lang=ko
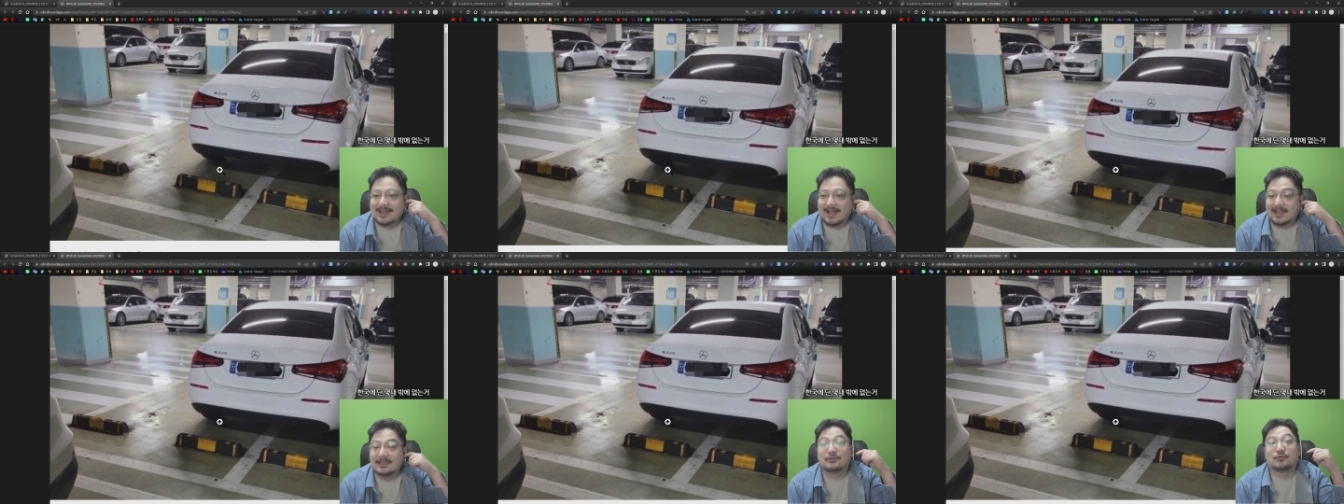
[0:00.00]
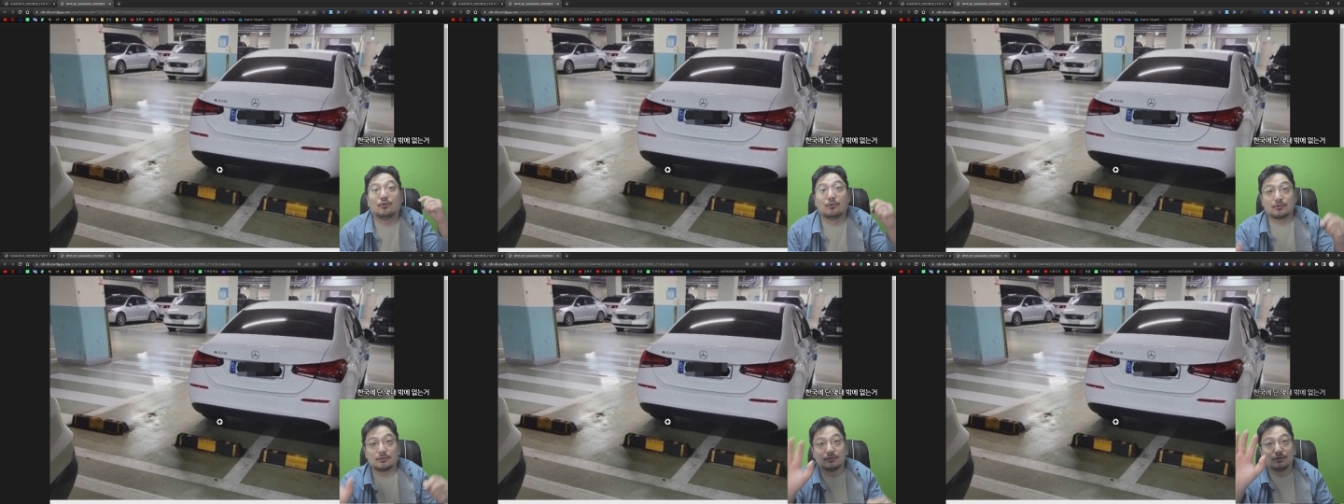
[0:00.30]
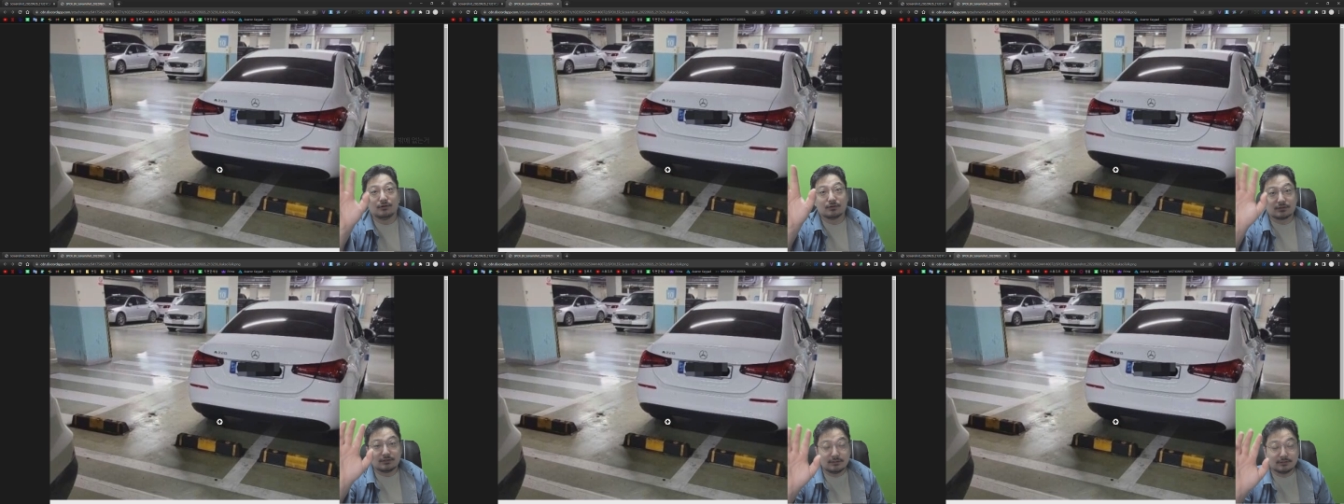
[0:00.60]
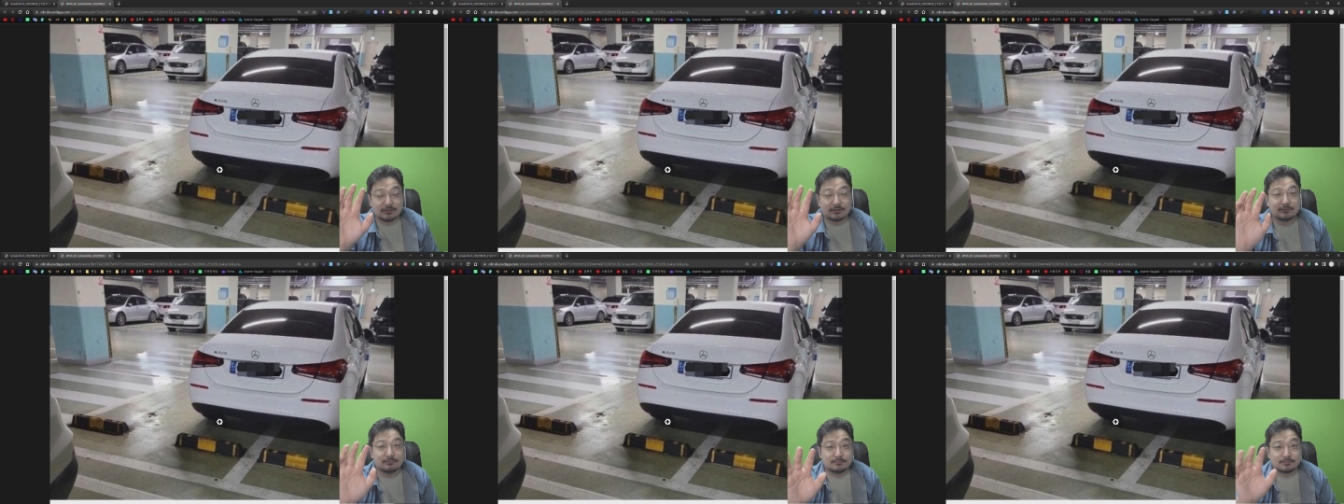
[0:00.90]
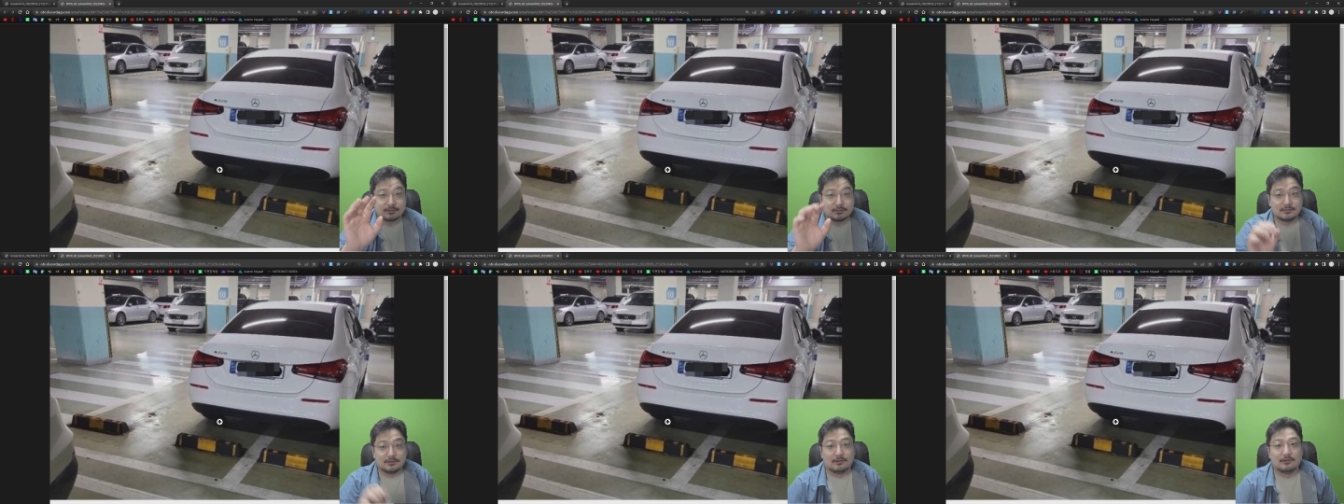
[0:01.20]
아니 꼭그어 그, 그
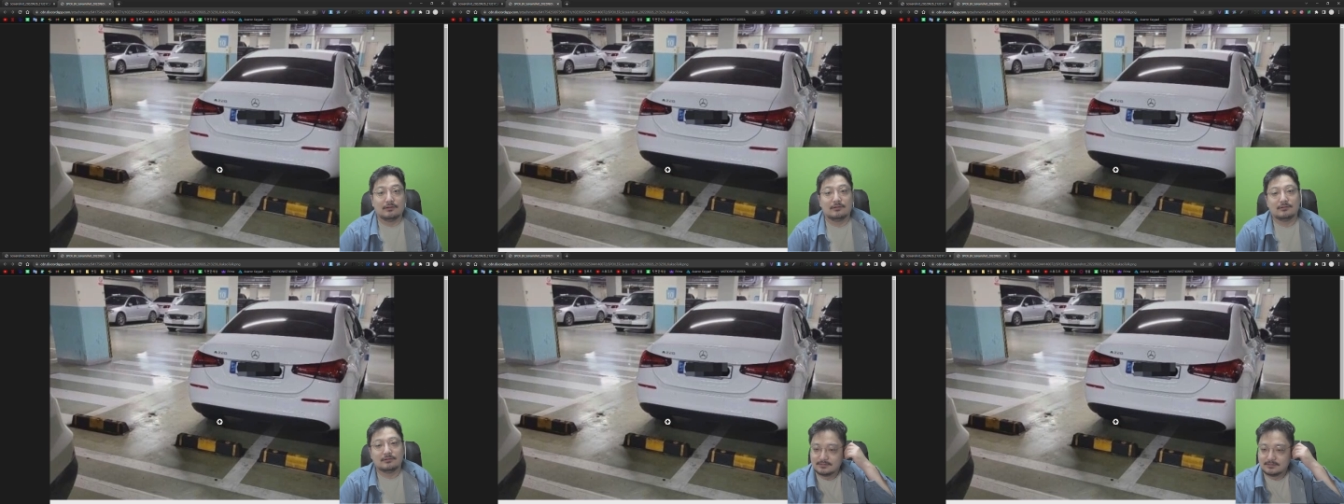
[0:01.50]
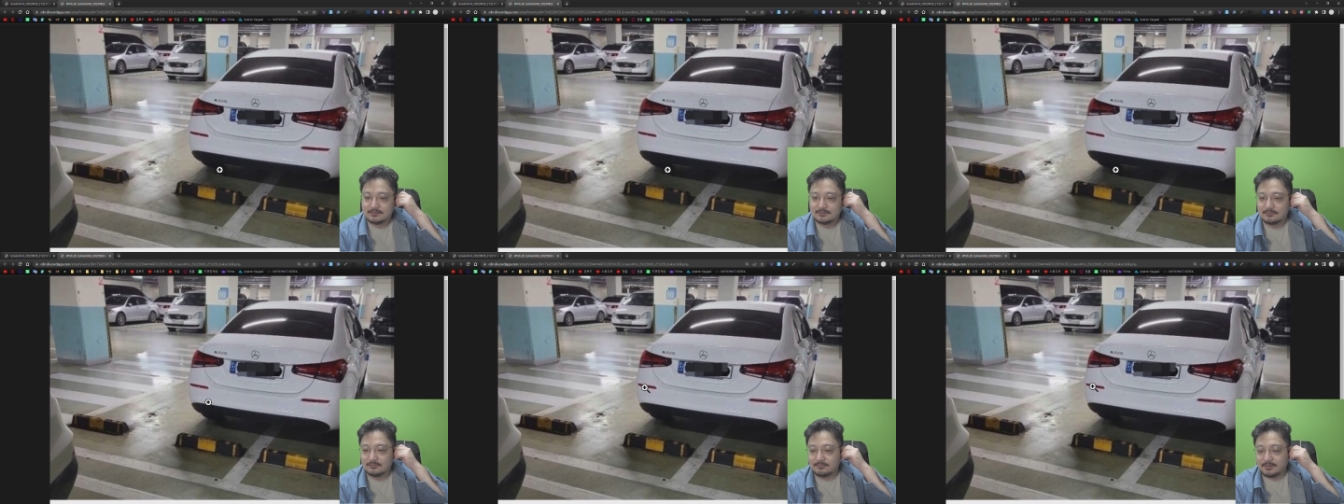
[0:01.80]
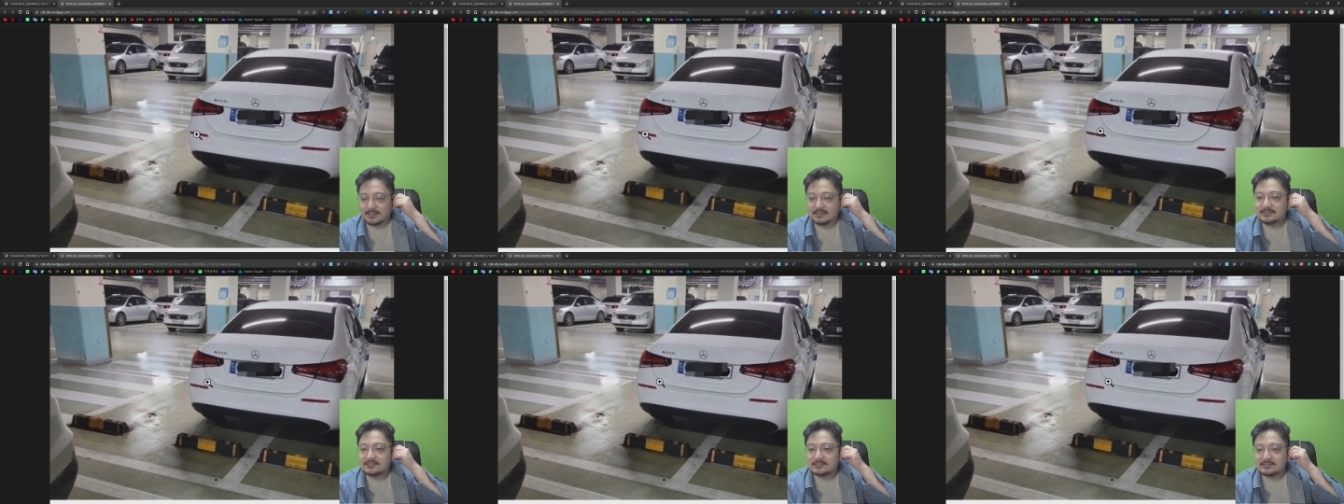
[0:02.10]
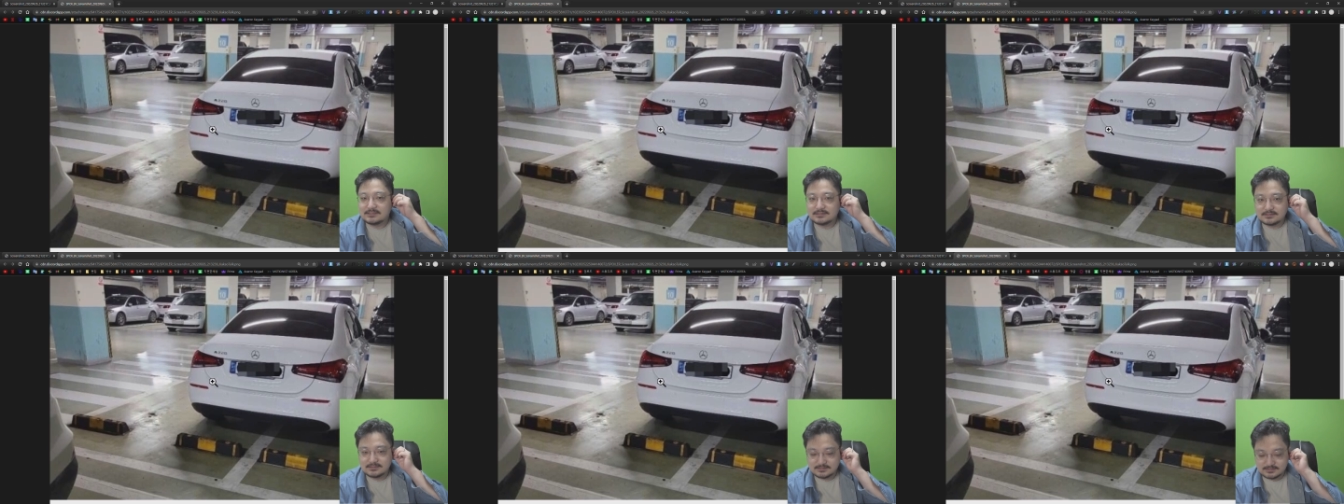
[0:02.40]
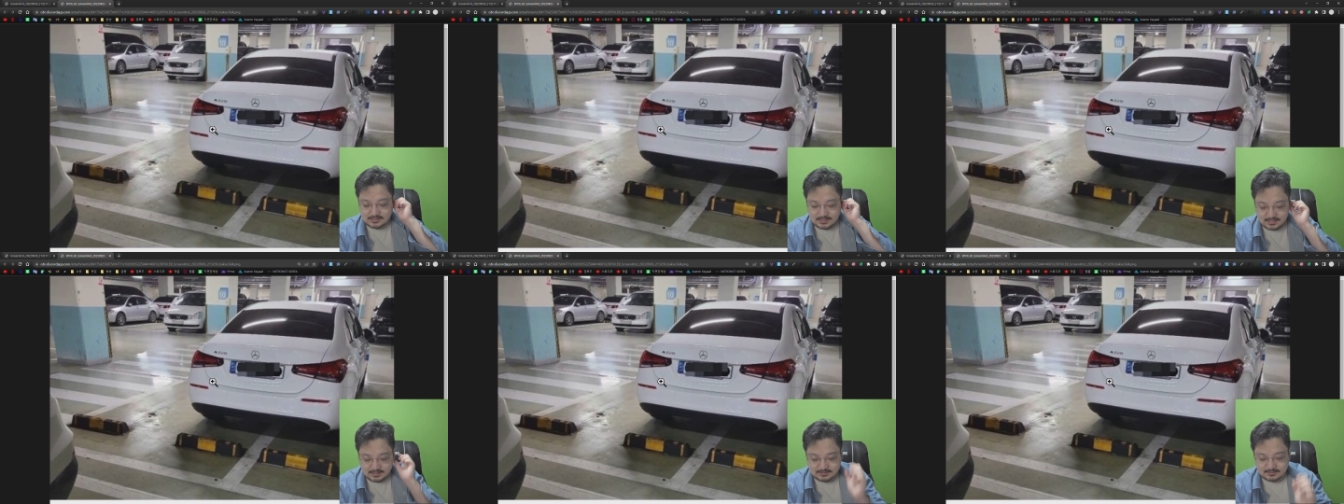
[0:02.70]
어?
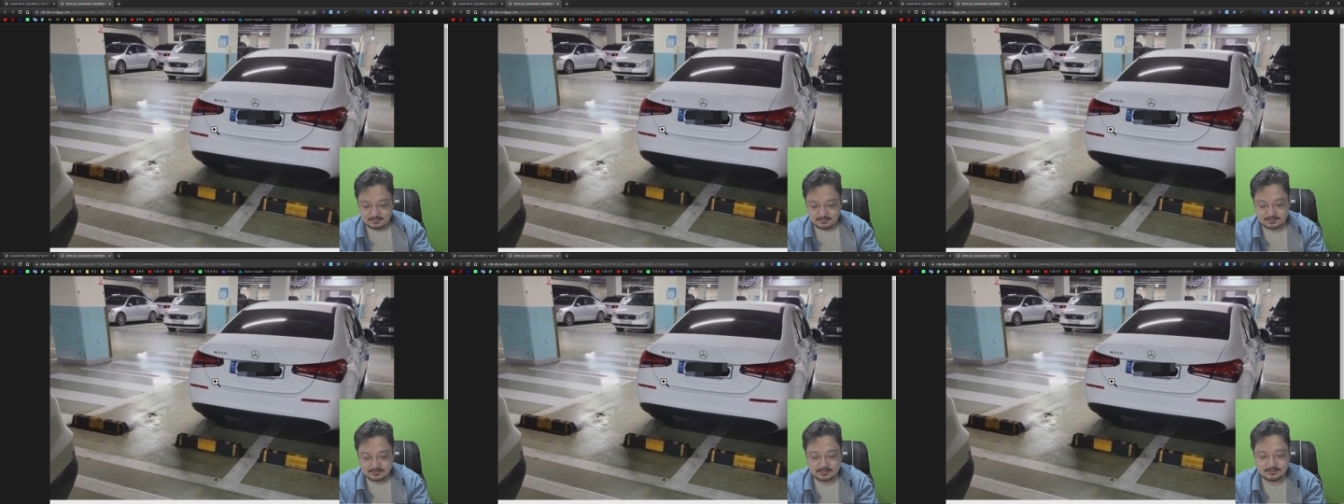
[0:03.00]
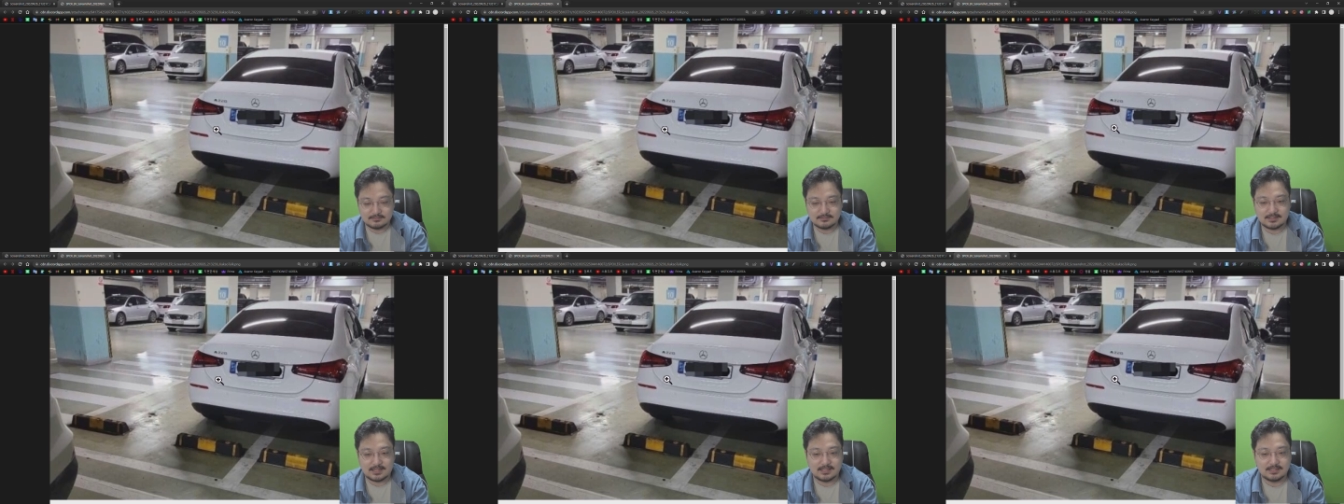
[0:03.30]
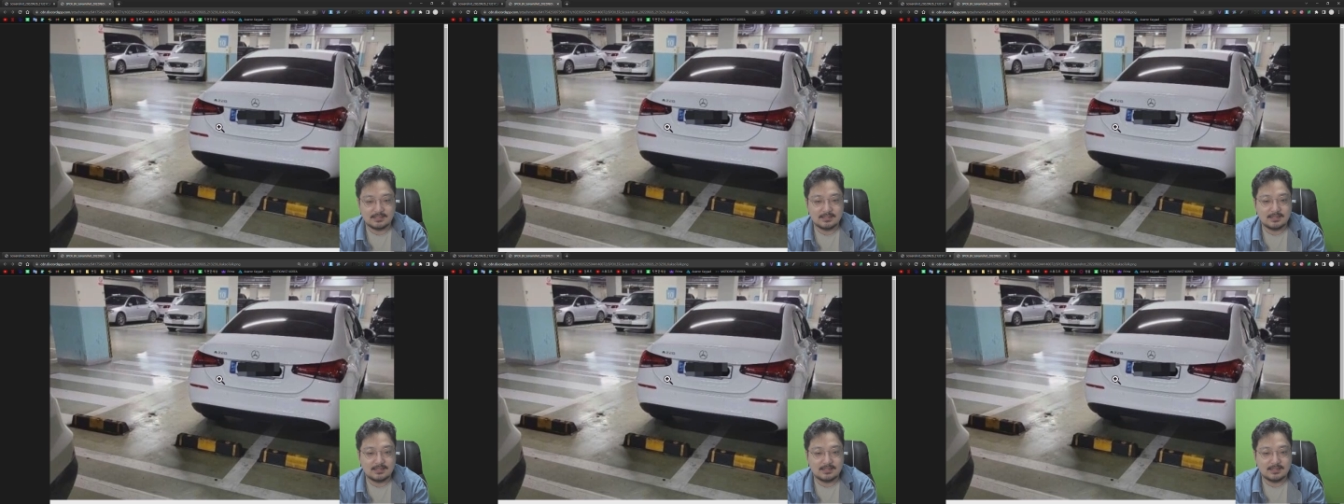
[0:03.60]
벤츠가 그렇다는 건 아니